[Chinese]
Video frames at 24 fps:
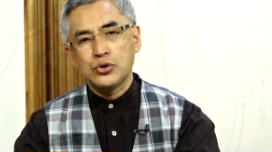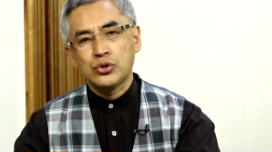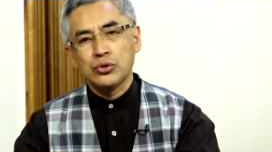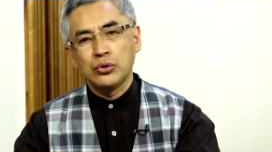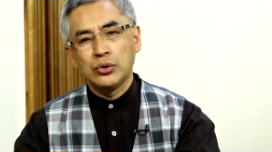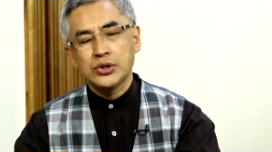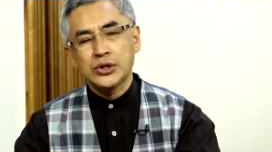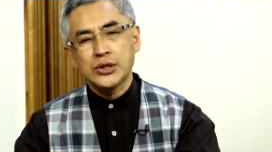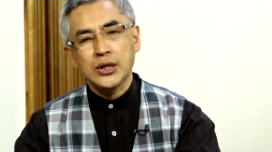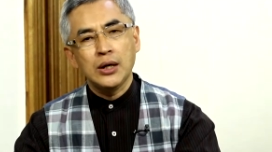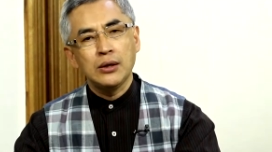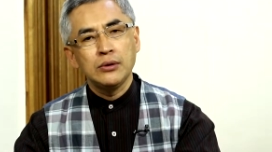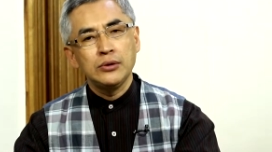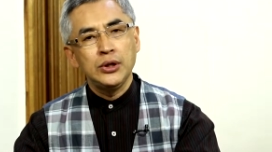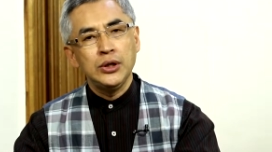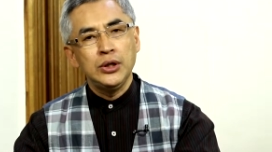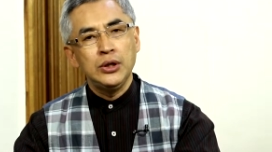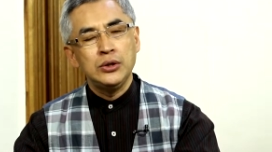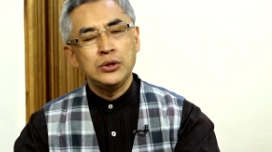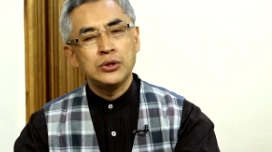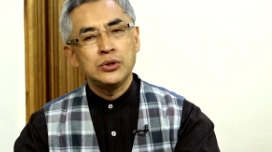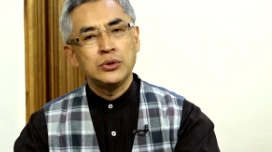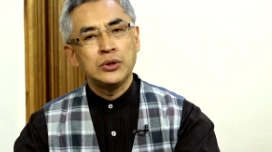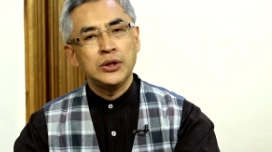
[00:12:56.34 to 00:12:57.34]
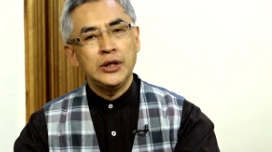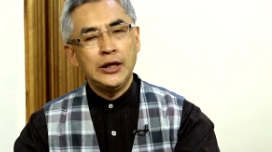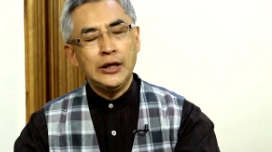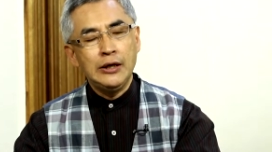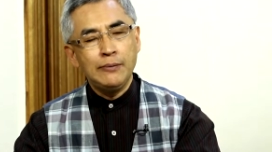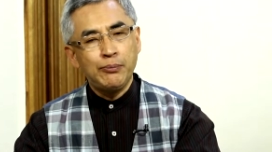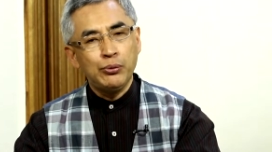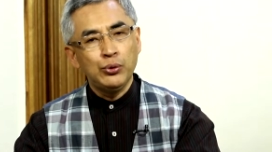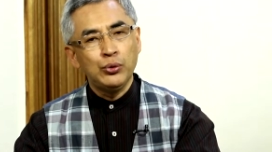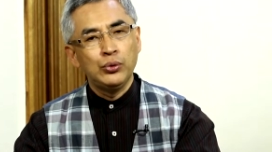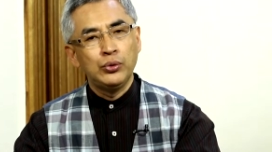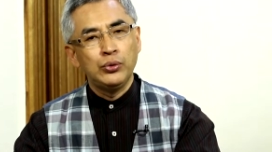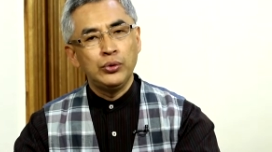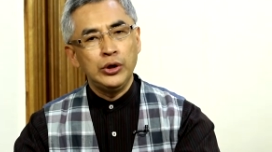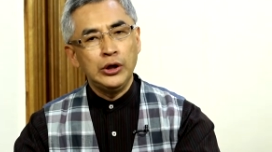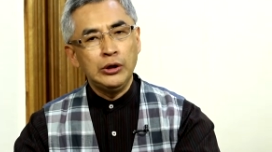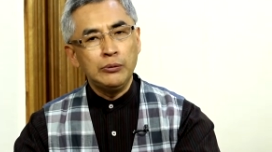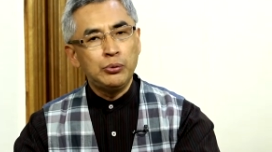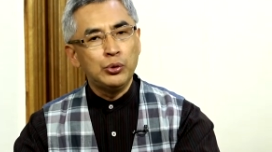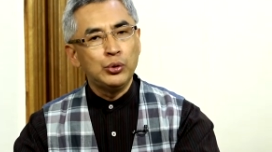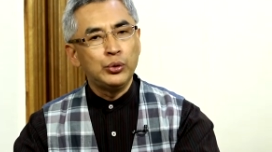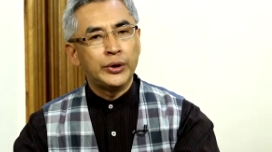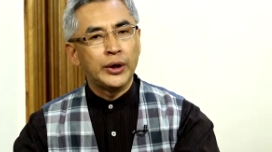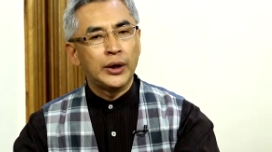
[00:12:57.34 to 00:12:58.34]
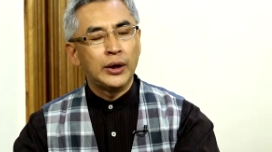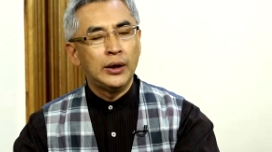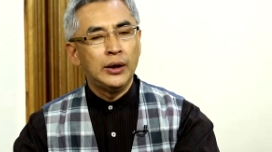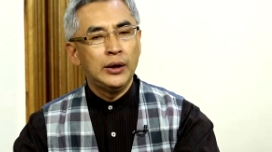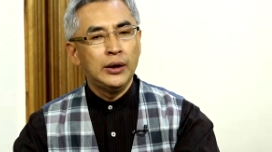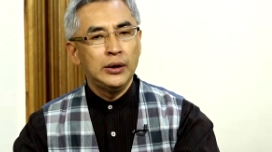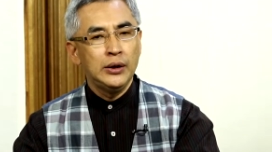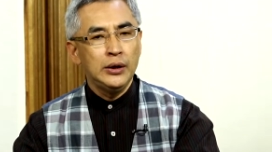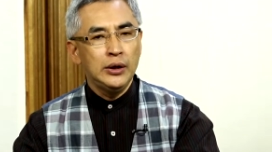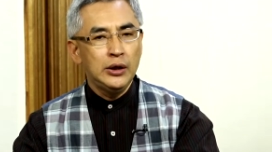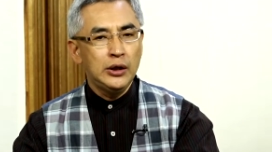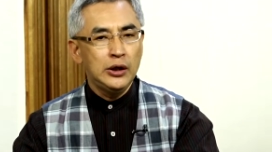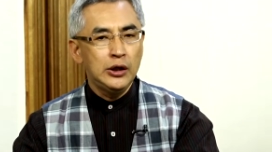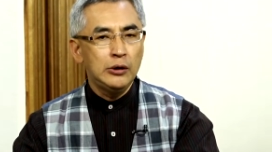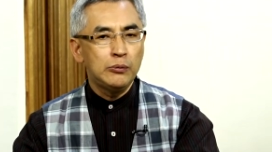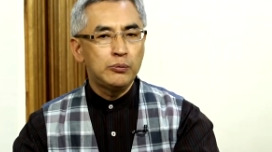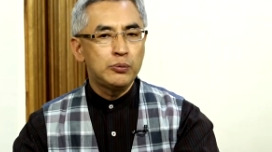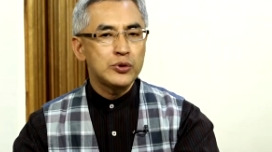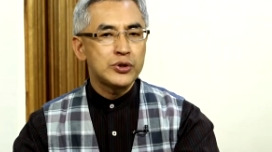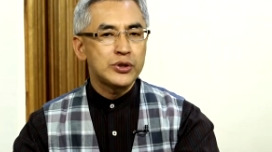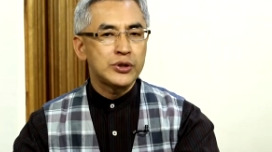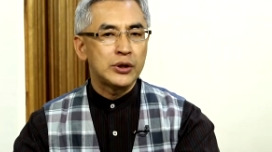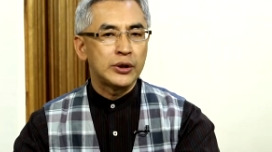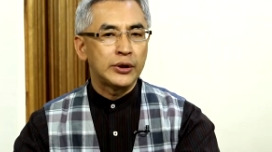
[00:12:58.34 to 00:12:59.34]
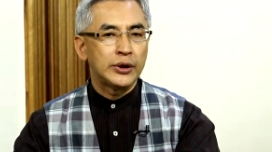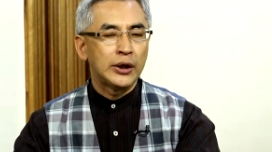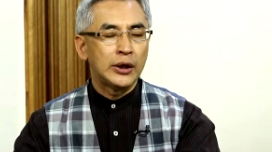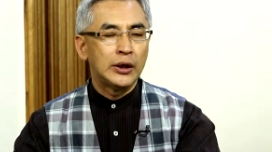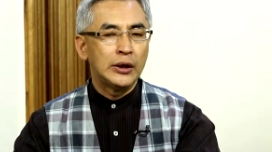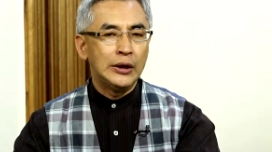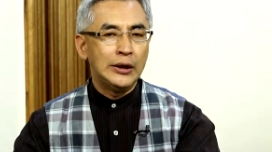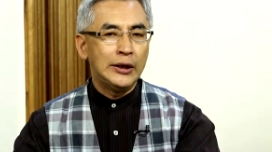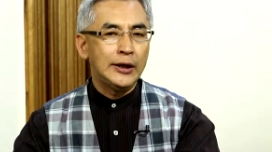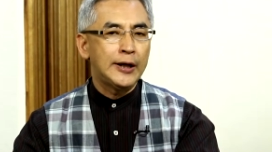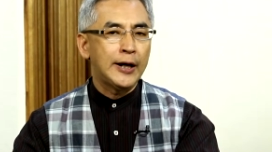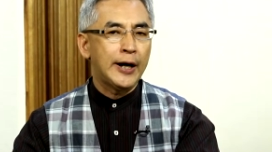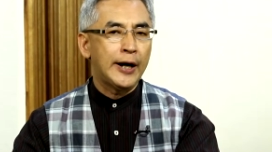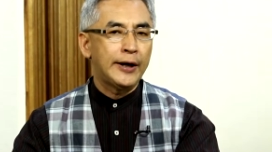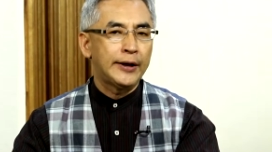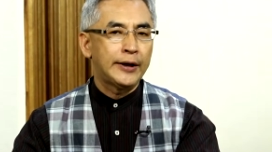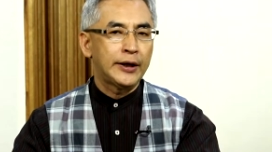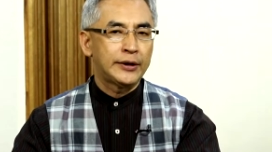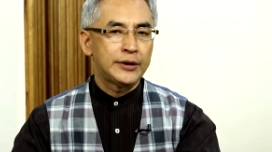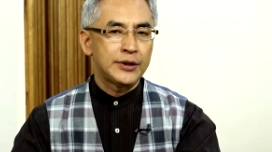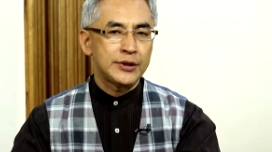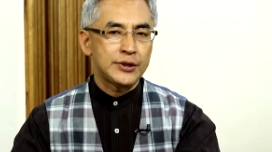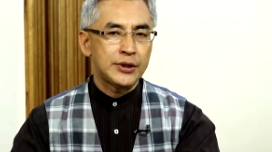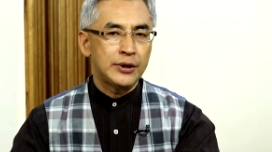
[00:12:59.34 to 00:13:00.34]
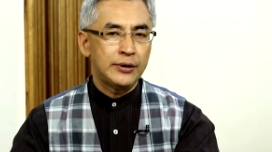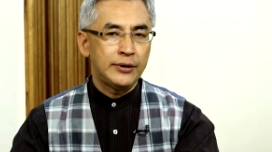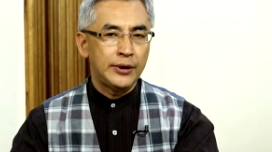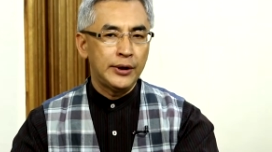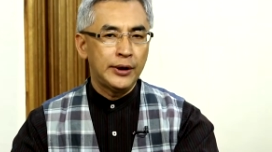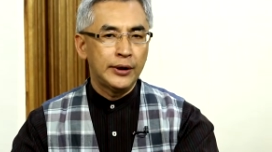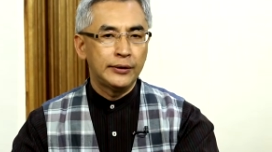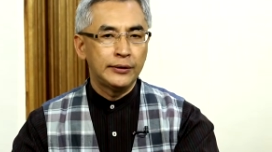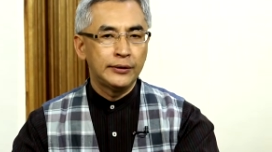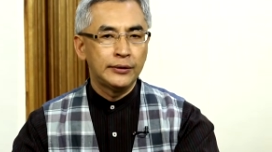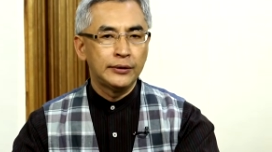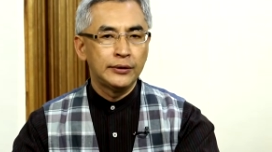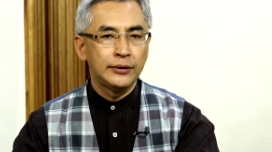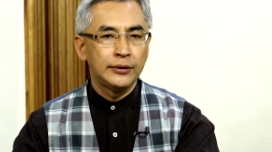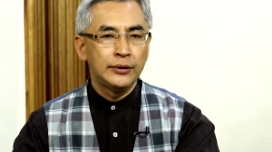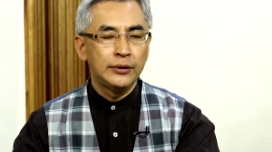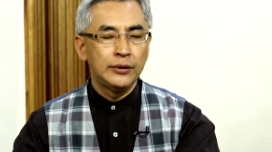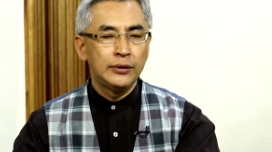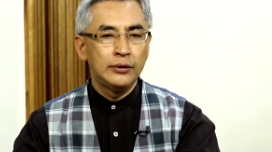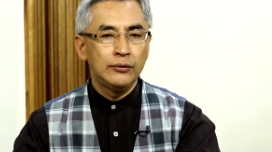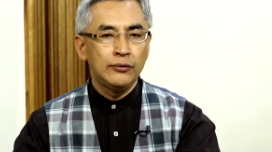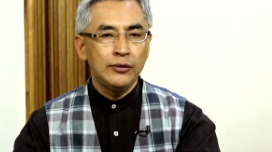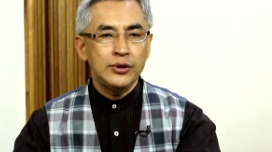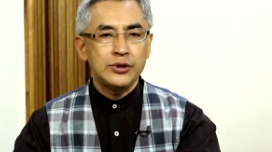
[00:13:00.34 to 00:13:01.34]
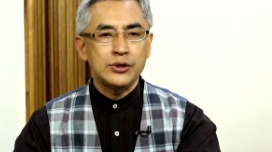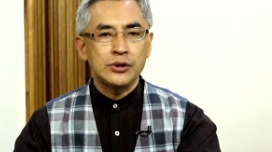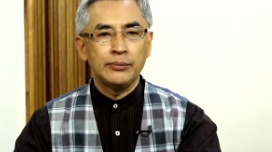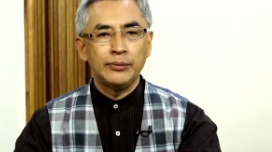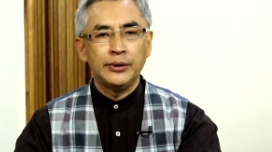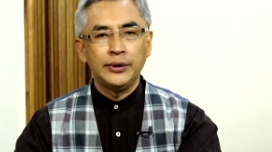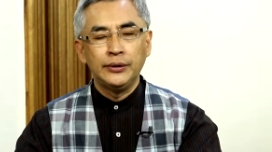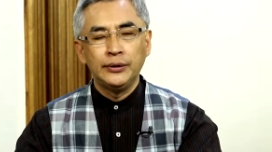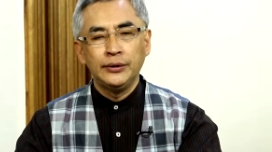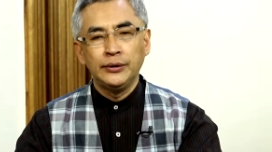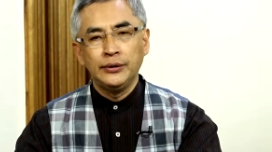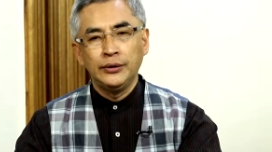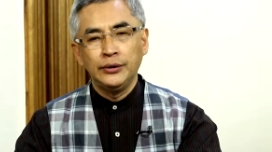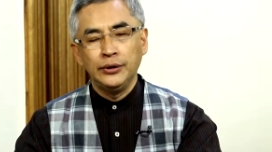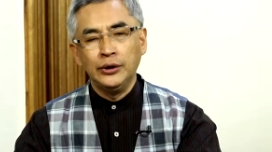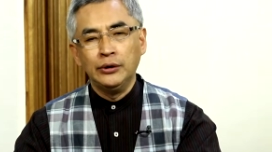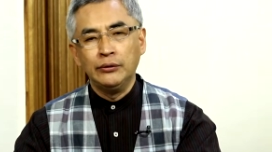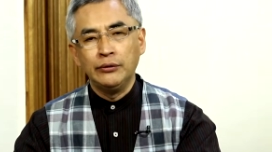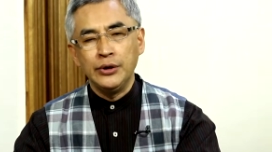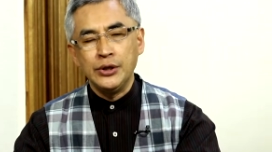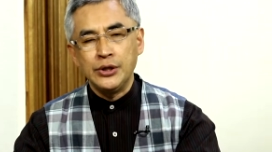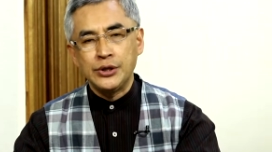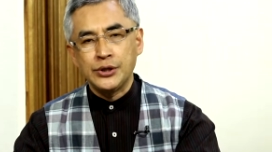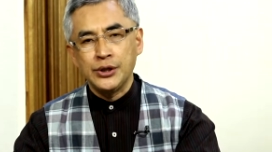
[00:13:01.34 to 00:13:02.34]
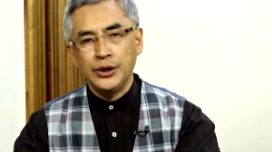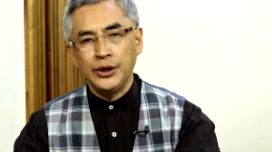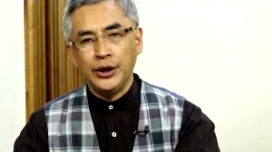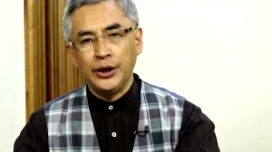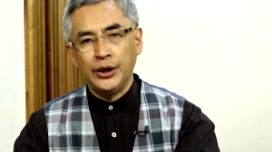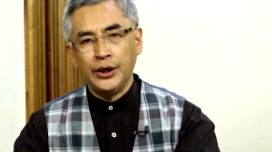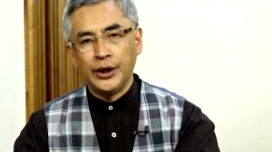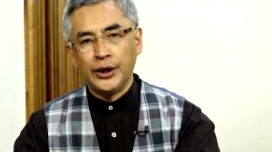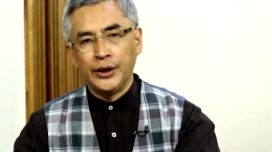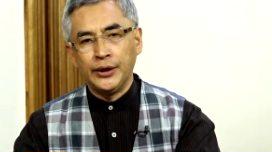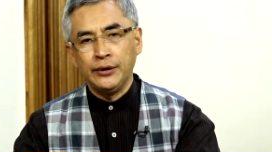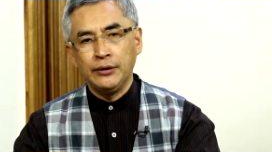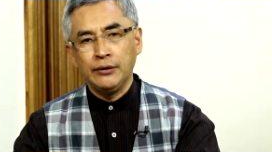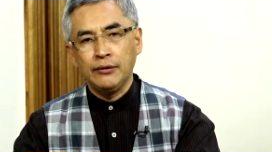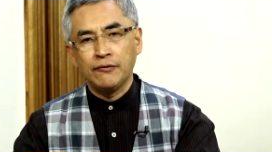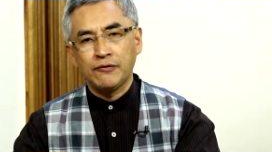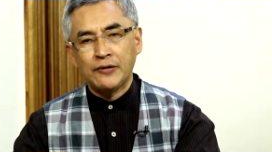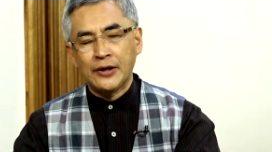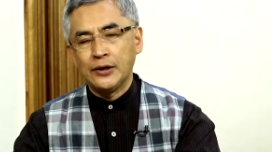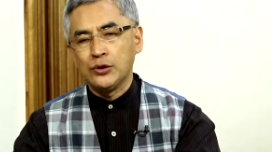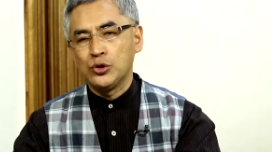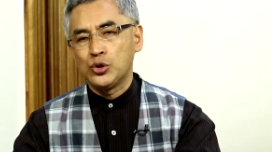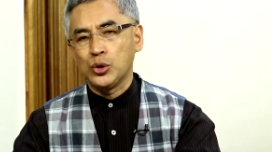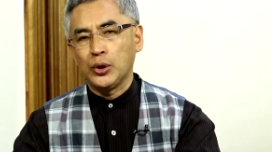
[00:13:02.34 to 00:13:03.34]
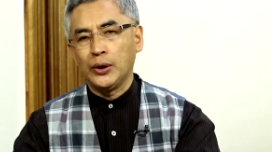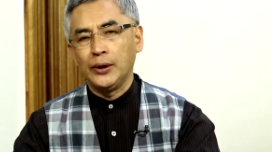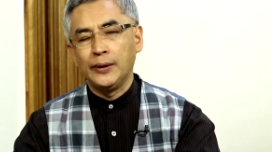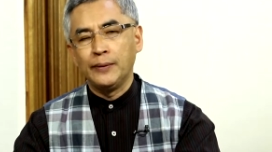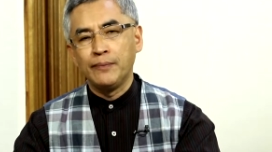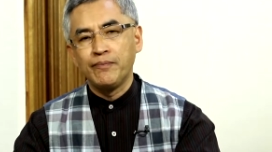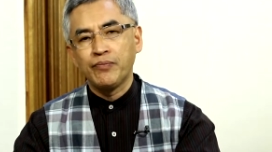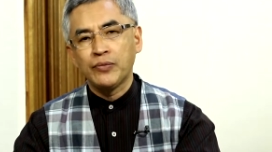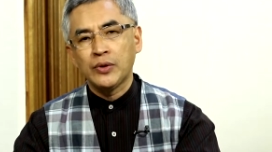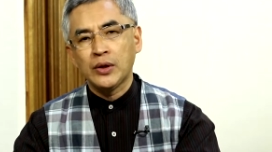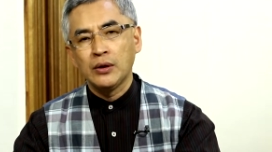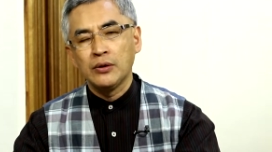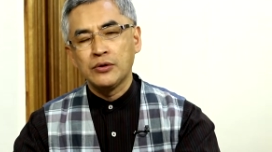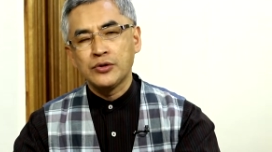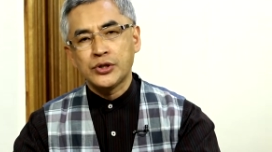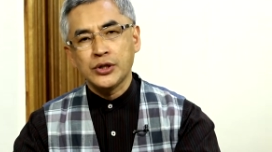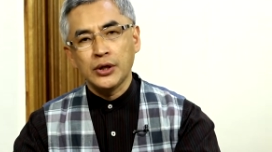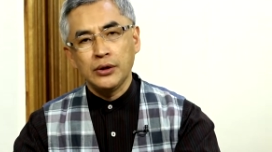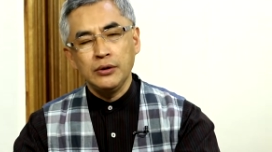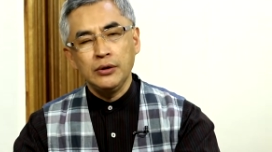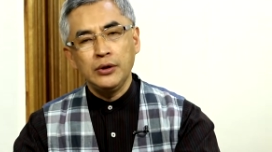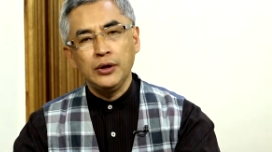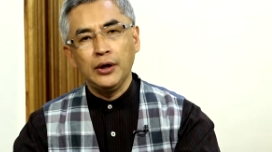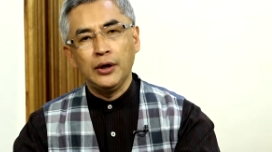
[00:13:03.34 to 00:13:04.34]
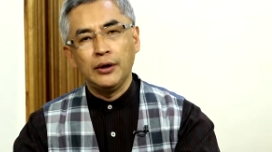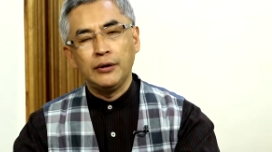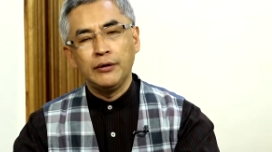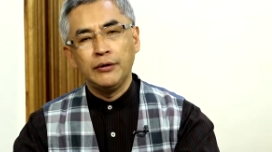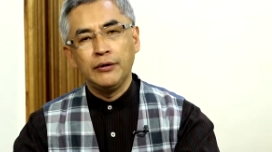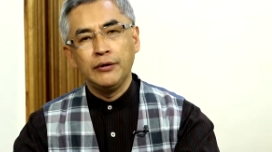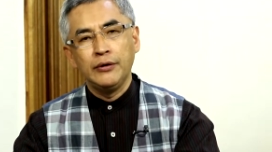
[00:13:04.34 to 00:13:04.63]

说，上帝就一步一步的、依依不舍的离开他的圣殿。为什么？因为以色列人犯罪，圣殿